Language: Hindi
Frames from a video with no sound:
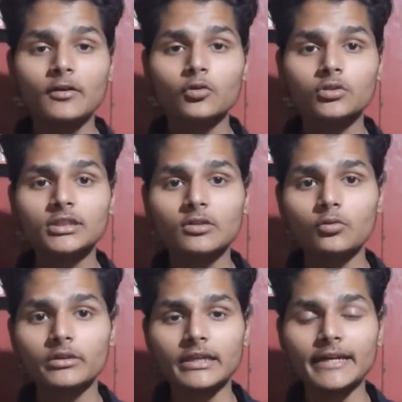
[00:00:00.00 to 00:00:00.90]
खुद
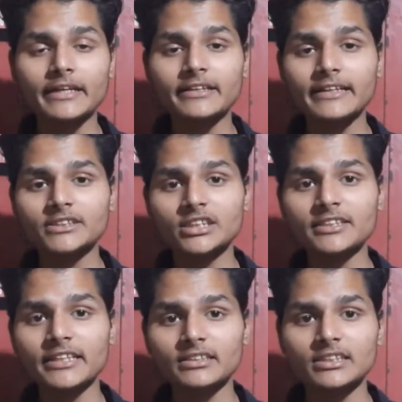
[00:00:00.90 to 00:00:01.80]
उनका इंटीग्रेशन
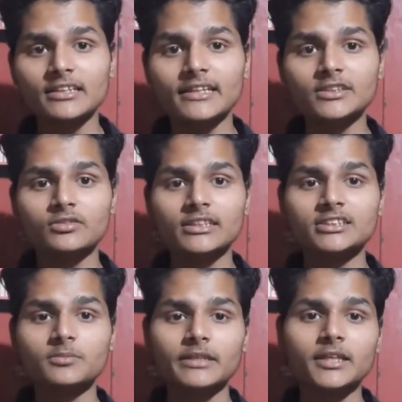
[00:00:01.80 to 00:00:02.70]
किया था इस वजह
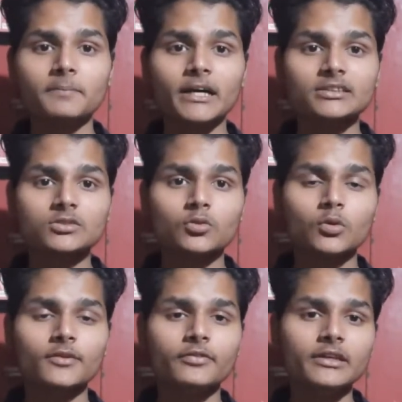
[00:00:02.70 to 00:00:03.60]
से मेरे पास
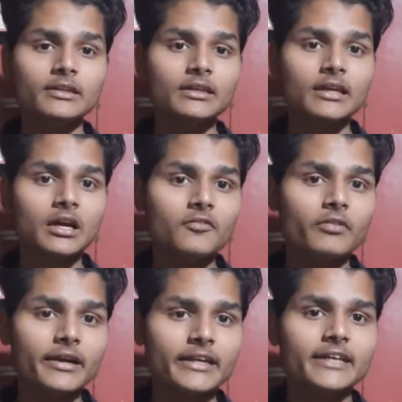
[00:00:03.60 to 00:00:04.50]
कोई भी
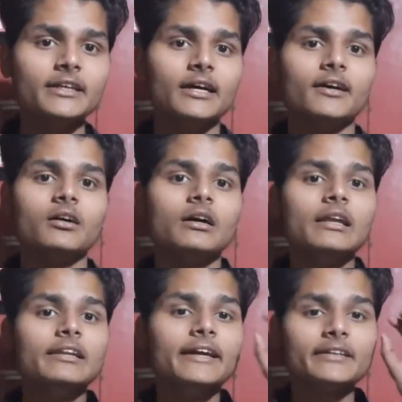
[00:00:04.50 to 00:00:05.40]
वर्ड नहीं आया
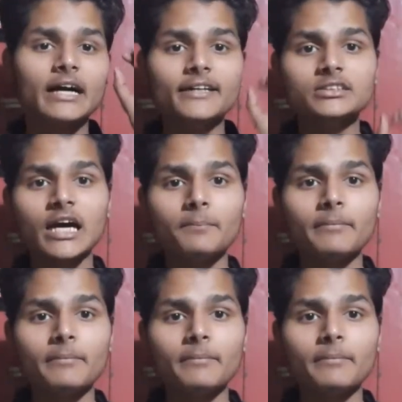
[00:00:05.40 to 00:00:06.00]
लेकिन गाइज अब